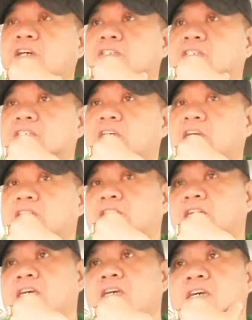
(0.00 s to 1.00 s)
less
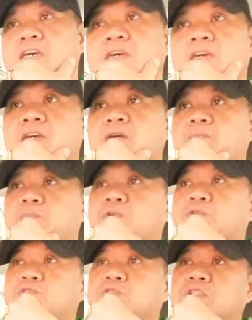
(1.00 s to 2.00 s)
80
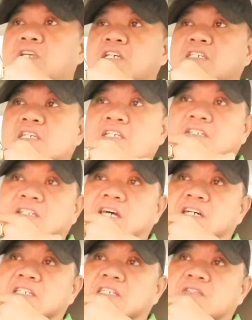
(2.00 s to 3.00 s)
person na since
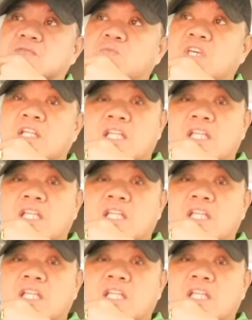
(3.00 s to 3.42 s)
last week